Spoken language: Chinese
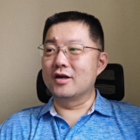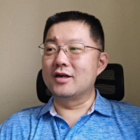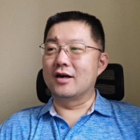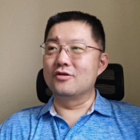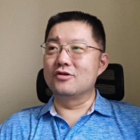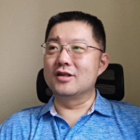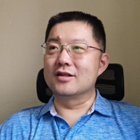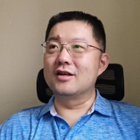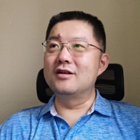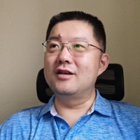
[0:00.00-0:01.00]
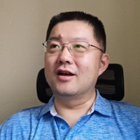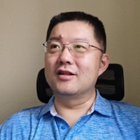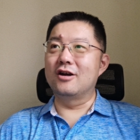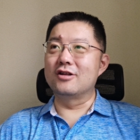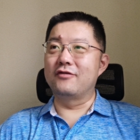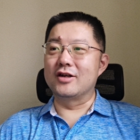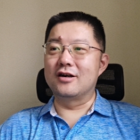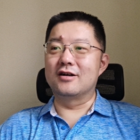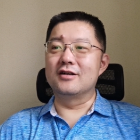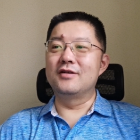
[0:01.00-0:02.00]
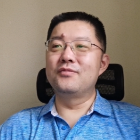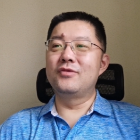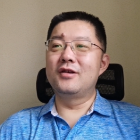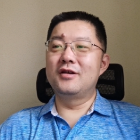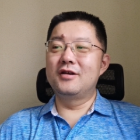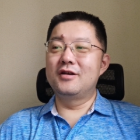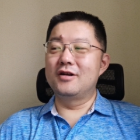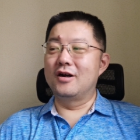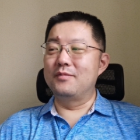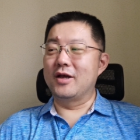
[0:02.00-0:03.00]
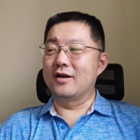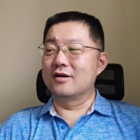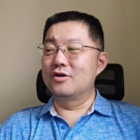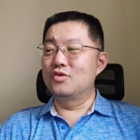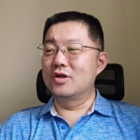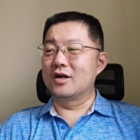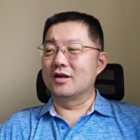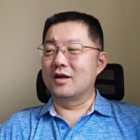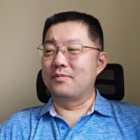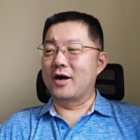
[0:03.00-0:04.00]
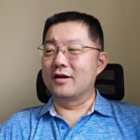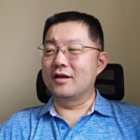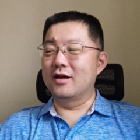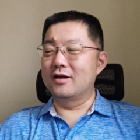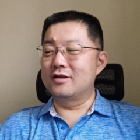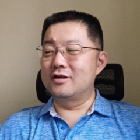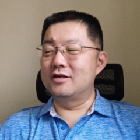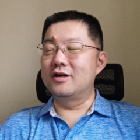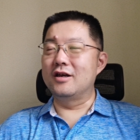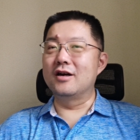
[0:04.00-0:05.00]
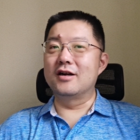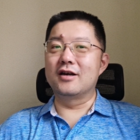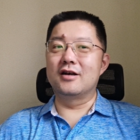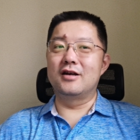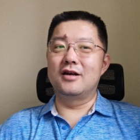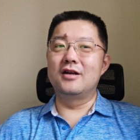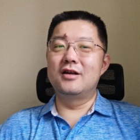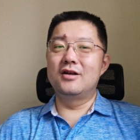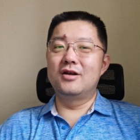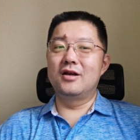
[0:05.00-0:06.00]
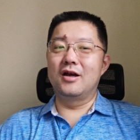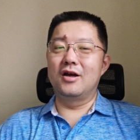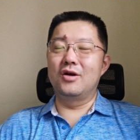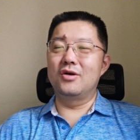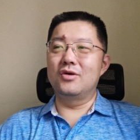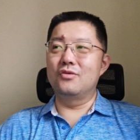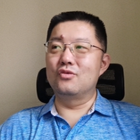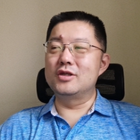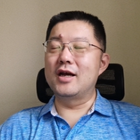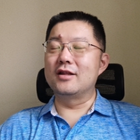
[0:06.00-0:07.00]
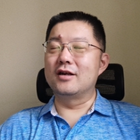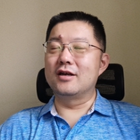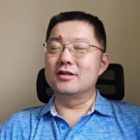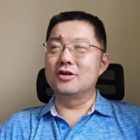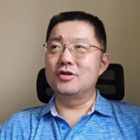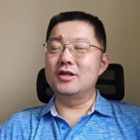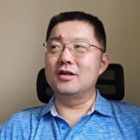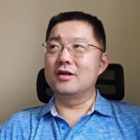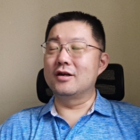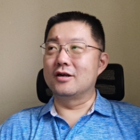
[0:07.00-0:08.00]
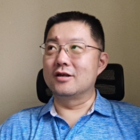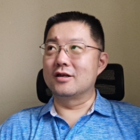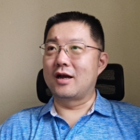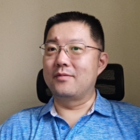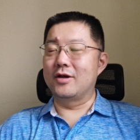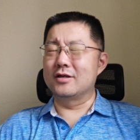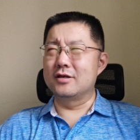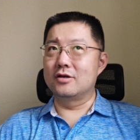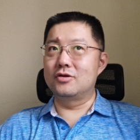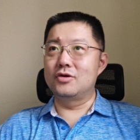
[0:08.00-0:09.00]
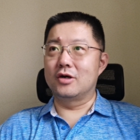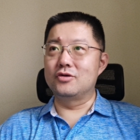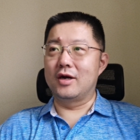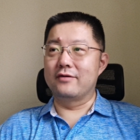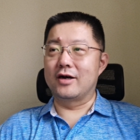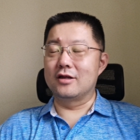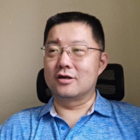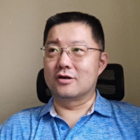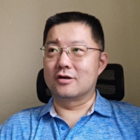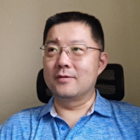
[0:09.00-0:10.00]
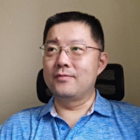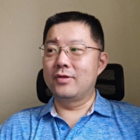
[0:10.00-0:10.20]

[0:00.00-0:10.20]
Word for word: 做一个这样的东西，像灯一样吊在房顶上，然后每个人的桌子上呢绑呃吃一个这个呃无线的这个接收器，然后呢，他每次需要去联网的时候，